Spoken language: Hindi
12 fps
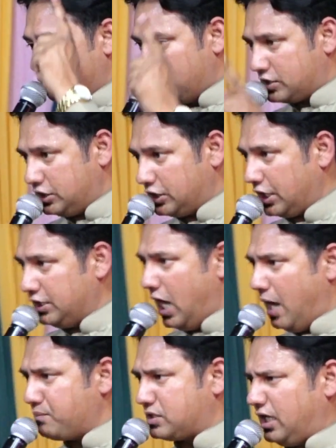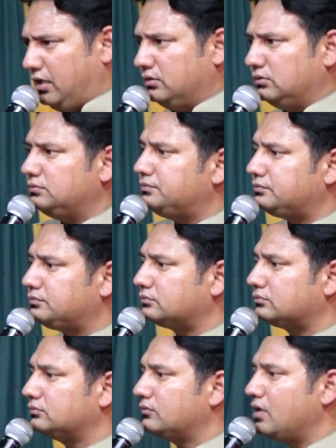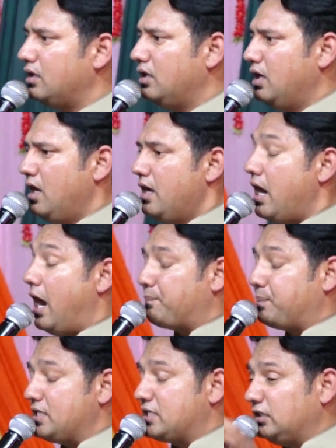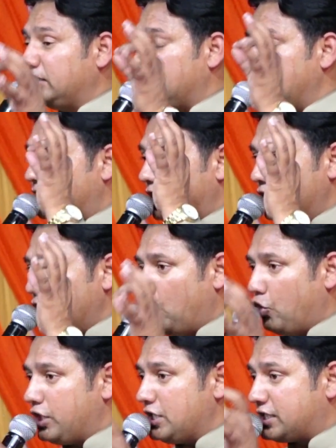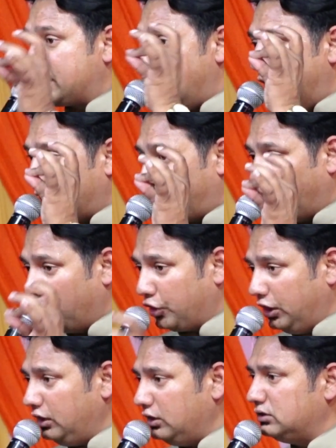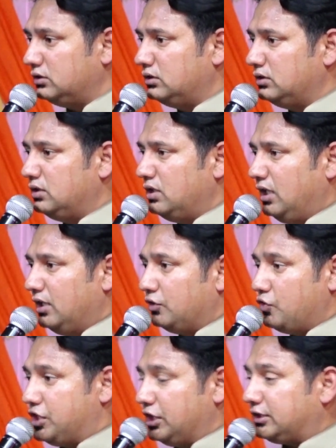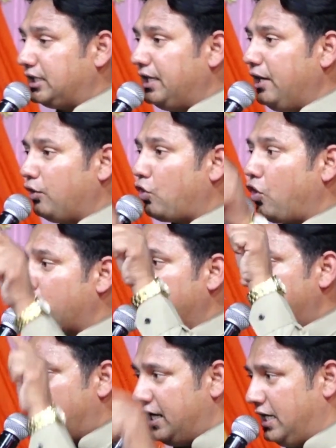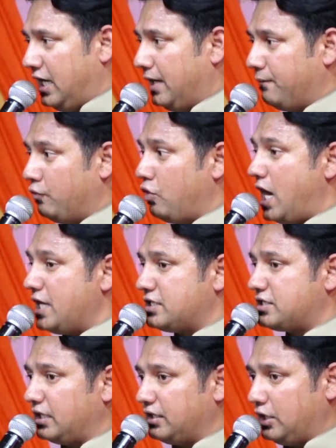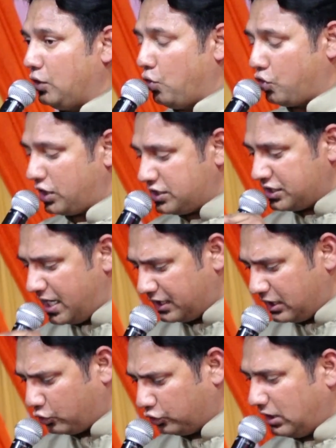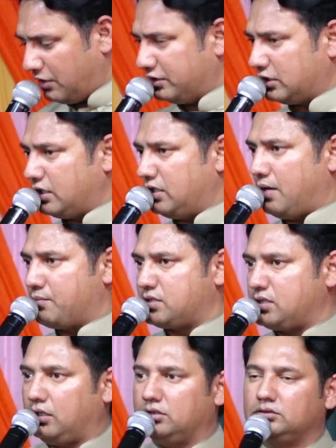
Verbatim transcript: मसीह के नाम से आपकी जिंदगी क्लीन होगी साफ होगी तो जितने रोगी आए हैं वो आज चंगे होके जाएंगे खुदाबंद के नाम से